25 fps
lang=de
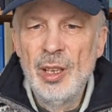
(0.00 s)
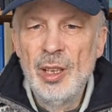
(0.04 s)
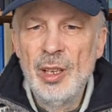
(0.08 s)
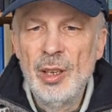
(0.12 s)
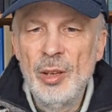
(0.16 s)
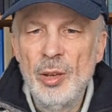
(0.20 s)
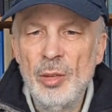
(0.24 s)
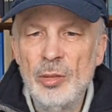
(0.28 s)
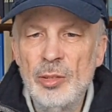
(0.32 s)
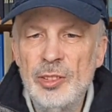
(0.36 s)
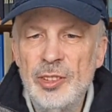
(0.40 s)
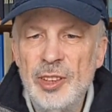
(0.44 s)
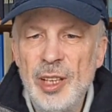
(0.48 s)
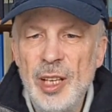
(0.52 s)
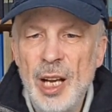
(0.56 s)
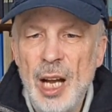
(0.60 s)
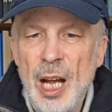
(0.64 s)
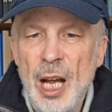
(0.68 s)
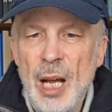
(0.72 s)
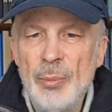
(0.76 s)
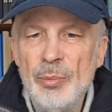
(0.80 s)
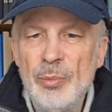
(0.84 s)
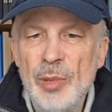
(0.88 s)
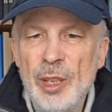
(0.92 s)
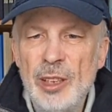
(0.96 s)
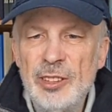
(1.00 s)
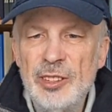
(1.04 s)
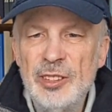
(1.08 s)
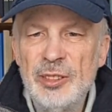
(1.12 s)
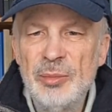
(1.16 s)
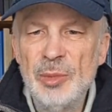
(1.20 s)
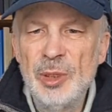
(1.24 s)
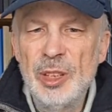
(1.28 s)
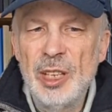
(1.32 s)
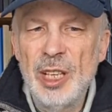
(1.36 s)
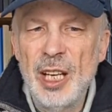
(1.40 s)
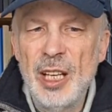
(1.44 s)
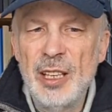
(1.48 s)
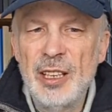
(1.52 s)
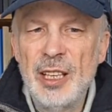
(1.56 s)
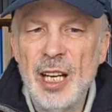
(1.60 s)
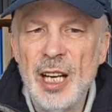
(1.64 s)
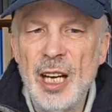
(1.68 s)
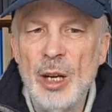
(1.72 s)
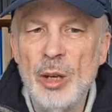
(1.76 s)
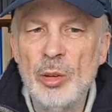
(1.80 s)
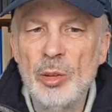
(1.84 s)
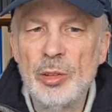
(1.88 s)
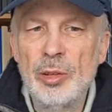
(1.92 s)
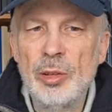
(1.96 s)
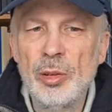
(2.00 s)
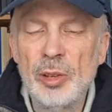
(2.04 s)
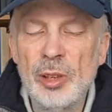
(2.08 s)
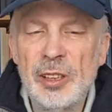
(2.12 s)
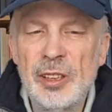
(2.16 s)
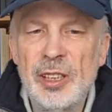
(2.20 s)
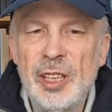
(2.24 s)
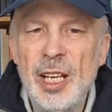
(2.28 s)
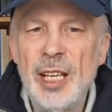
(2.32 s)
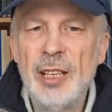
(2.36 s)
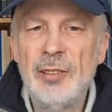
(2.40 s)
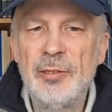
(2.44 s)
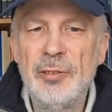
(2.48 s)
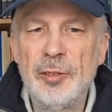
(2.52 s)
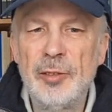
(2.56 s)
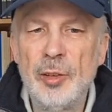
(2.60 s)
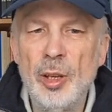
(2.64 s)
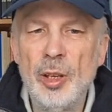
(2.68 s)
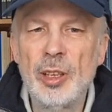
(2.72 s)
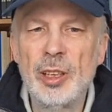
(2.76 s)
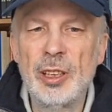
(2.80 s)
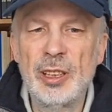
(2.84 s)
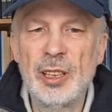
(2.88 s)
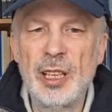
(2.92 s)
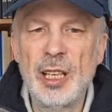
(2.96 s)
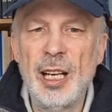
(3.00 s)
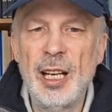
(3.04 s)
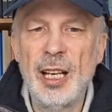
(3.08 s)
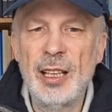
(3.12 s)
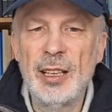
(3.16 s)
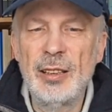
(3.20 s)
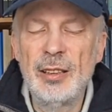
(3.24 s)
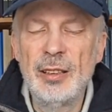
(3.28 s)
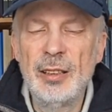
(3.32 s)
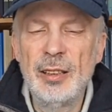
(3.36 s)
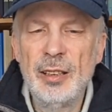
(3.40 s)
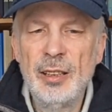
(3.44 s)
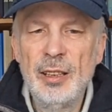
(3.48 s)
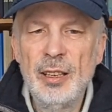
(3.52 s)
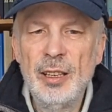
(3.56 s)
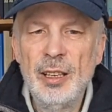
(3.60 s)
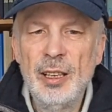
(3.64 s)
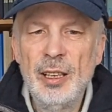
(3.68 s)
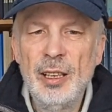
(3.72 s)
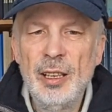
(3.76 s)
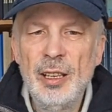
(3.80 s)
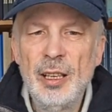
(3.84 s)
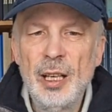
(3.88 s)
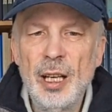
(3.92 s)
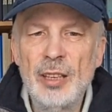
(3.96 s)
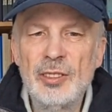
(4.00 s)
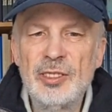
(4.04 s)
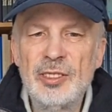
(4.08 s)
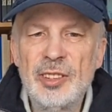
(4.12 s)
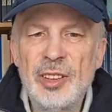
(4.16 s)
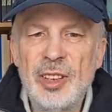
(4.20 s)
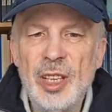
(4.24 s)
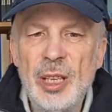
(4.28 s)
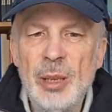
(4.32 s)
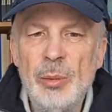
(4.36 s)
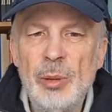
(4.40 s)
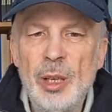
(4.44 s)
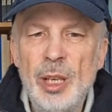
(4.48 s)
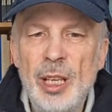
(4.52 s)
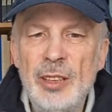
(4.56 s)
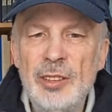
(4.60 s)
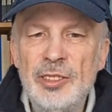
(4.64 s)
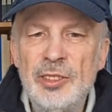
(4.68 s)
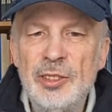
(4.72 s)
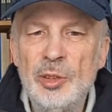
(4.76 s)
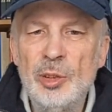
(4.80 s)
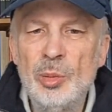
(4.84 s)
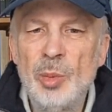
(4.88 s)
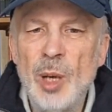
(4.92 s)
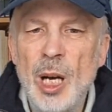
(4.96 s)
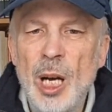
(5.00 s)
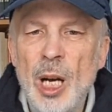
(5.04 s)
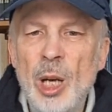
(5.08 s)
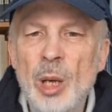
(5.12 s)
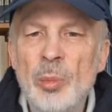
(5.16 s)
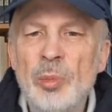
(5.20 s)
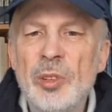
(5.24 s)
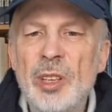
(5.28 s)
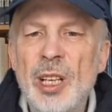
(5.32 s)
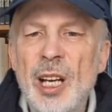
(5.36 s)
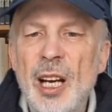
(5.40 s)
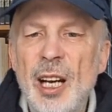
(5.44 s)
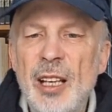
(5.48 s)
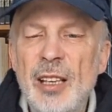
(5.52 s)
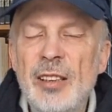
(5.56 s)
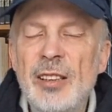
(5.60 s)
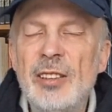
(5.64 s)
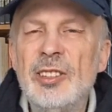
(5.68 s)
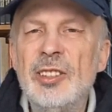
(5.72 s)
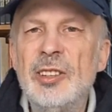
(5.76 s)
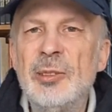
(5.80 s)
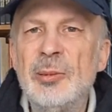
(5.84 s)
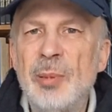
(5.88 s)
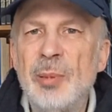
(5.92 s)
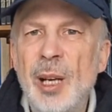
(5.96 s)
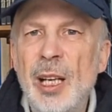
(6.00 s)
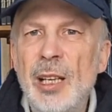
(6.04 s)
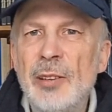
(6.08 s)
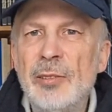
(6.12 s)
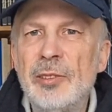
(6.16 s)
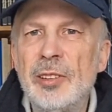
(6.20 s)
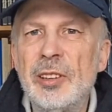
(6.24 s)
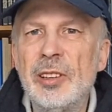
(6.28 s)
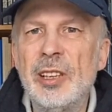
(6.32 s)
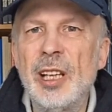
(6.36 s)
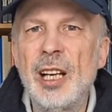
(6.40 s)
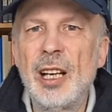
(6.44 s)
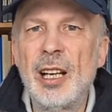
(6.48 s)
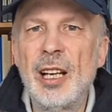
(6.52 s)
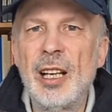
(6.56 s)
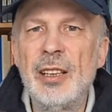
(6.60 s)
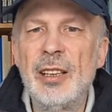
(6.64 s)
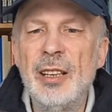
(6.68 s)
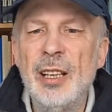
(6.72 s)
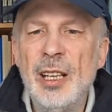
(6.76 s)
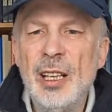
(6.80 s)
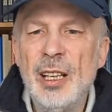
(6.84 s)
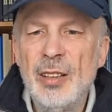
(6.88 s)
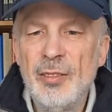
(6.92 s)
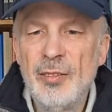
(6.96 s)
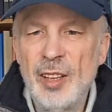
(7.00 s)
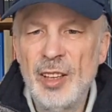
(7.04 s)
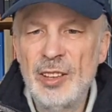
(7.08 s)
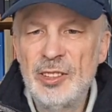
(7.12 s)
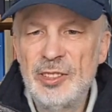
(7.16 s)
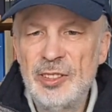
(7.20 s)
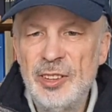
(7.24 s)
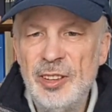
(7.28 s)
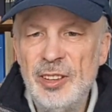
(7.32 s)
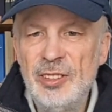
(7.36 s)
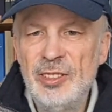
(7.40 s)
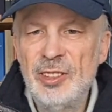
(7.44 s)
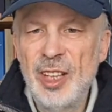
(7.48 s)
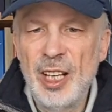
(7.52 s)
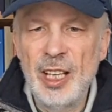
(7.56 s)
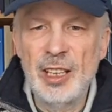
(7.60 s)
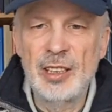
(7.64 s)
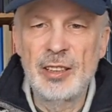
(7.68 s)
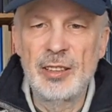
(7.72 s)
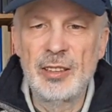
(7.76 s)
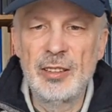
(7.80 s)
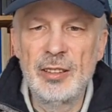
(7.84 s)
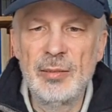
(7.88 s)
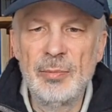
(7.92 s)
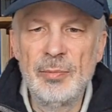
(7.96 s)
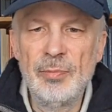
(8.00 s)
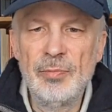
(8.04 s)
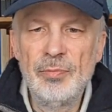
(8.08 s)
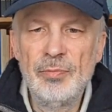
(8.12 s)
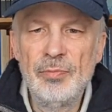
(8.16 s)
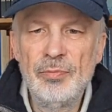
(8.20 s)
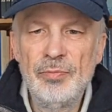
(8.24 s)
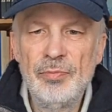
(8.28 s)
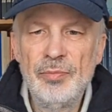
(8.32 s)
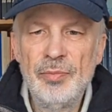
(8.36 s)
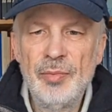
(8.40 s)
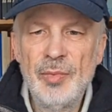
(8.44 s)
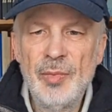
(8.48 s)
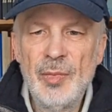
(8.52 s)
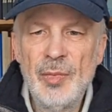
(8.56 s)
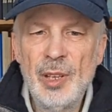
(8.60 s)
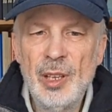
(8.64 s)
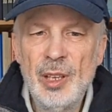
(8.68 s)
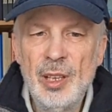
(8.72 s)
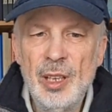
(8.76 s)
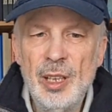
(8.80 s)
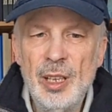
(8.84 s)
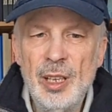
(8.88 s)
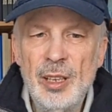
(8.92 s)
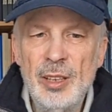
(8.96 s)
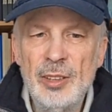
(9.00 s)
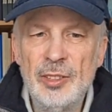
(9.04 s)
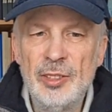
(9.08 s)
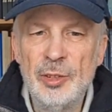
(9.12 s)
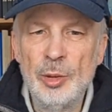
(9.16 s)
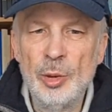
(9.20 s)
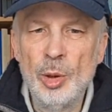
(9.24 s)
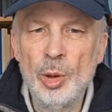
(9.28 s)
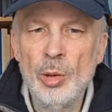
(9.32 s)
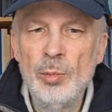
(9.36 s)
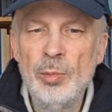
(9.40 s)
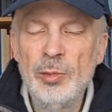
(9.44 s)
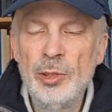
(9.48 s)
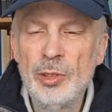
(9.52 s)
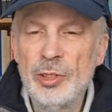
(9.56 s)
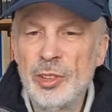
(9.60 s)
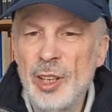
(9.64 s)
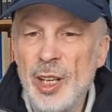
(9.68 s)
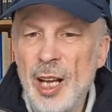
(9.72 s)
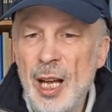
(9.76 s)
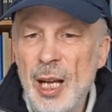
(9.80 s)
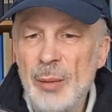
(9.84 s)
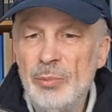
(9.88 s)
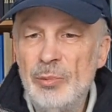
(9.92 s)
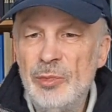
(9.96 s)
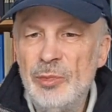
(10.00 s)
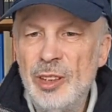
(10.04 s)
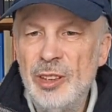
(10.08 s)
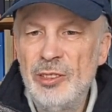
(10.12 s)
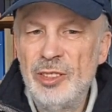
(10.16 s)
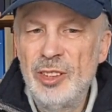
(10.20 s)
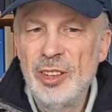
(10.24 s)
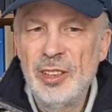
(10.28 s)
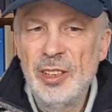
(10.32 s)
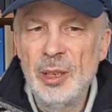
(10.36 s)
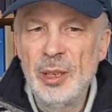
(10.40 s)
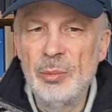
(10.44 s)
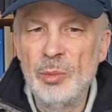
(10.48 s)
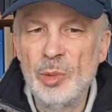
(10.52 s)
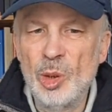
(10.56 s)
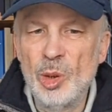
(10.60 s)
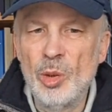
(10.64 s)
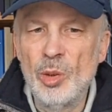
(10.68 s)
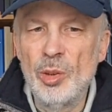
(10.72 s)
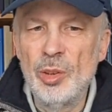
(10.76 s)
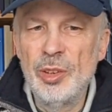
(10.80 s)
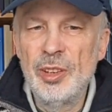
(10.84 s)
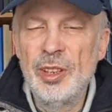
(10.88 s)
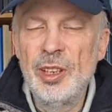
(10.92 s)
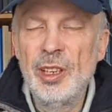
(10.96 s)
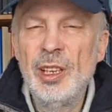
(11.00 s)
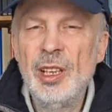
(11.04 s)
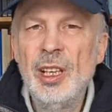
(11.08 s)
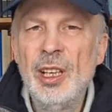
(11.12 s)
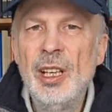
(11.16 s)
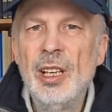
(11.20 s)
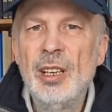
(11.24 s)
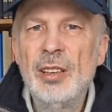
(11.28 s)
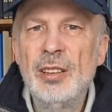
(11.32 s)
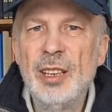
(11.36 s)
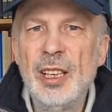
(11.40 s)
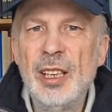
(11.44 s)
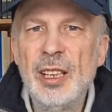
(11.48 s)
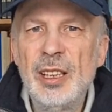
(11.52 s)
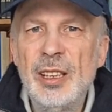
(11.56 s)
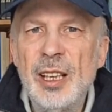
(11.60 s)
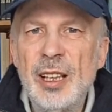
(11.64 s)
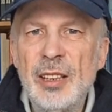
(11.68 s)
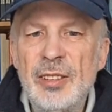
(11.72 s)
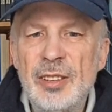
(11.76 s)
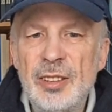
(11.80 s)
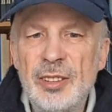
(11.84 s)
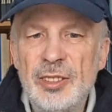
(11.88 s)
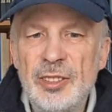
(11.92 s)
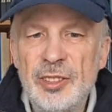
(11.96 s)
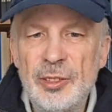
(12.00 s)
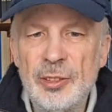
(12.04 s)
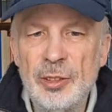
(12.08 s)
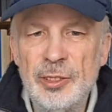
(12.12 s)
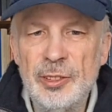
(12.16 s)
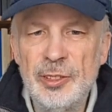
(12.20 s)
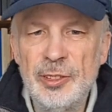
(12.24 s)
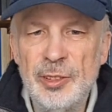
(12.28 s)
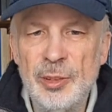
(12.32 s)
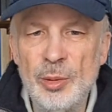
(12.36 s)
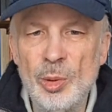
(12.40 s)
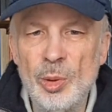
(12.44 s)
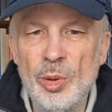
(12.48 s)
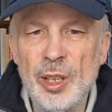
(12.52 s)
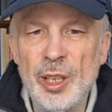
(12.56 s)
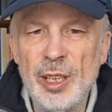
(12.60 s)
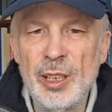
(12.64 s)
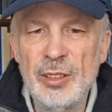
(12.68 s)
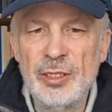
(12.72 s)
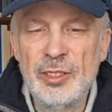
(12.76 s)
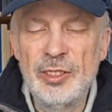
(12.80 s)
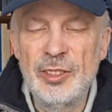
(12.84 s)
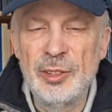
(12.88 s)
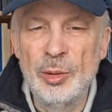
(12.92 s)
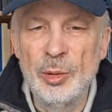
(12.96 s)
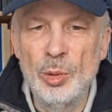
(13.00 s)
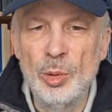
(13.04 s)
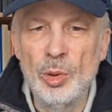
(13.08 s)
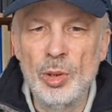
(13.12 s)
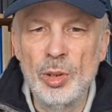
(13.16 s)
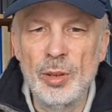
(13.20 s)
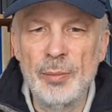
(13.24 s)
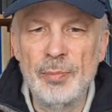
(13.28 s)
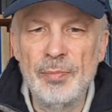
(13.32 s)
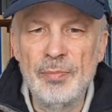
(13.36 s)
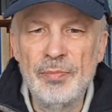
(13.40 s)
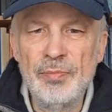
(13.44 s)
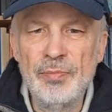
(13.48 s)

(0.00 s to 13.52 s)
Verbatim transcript: Und sie haben es mit einer Autorität vorgetragen, als gäbe es überhaupt keinen Zweifel daran, was sie sagten. So haben sie sich im Grunde jeder Diskussion entzogen.